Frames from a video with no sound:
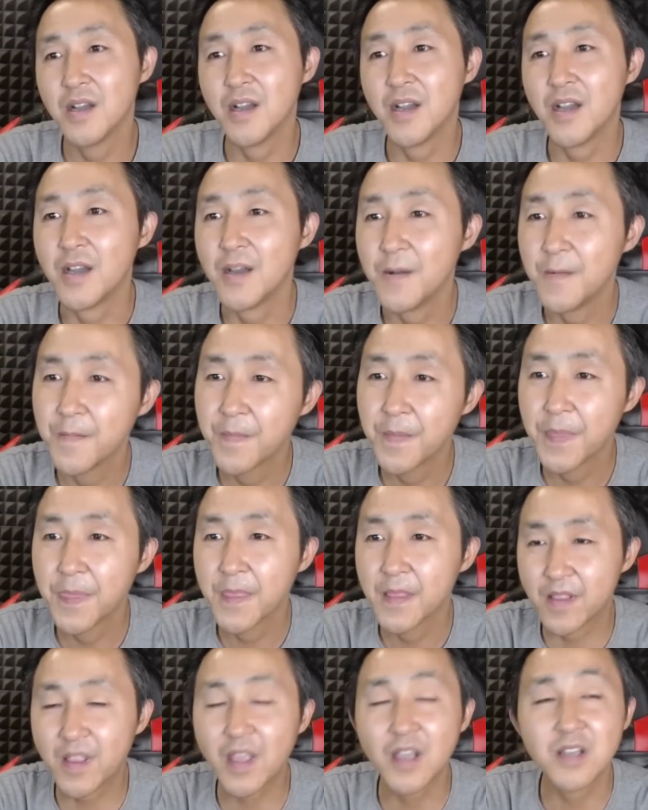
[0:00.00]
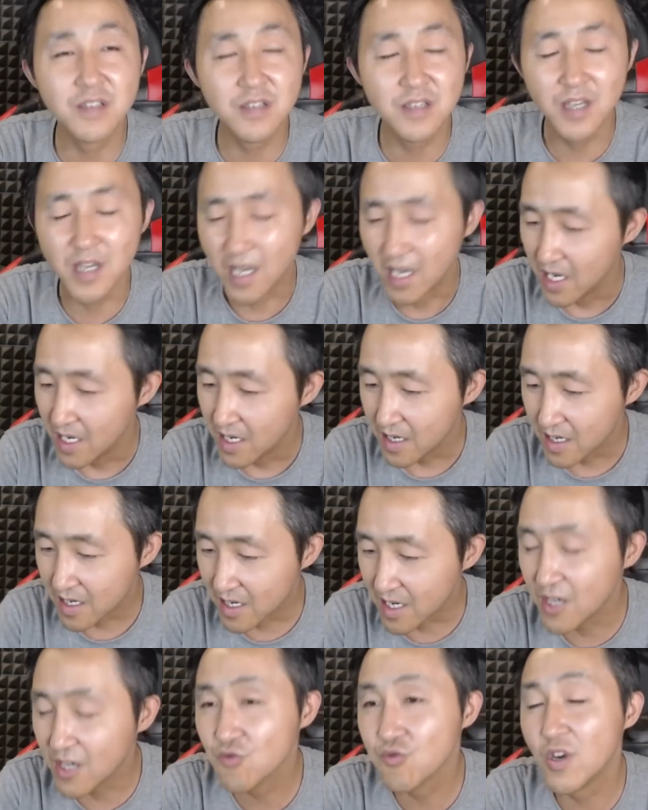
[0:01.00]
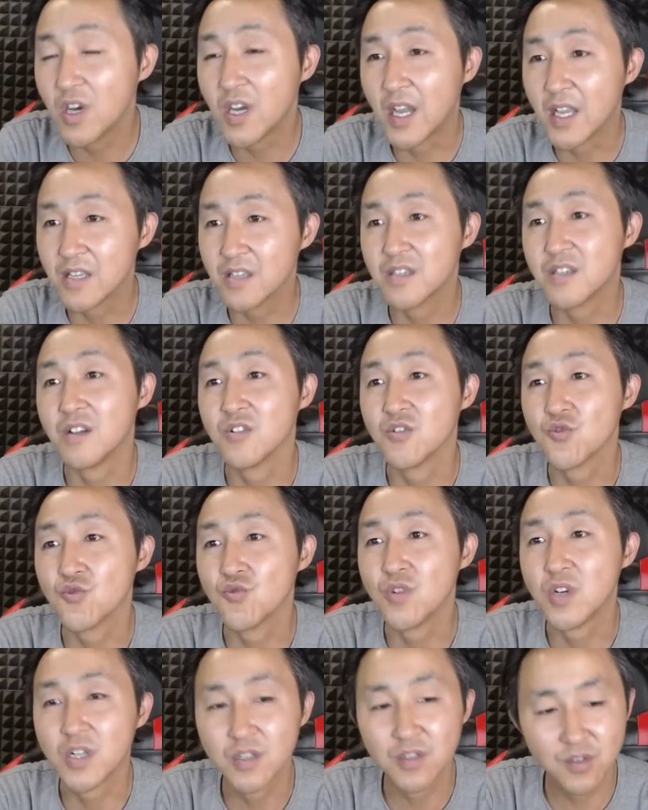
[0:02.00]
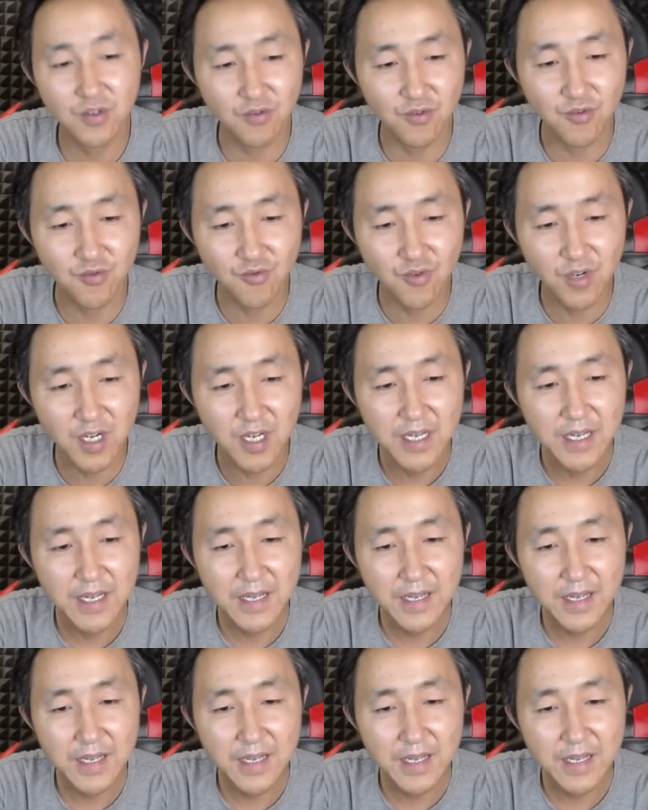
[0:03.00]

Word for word: 哎，但是呢，该说还是想说，就是说。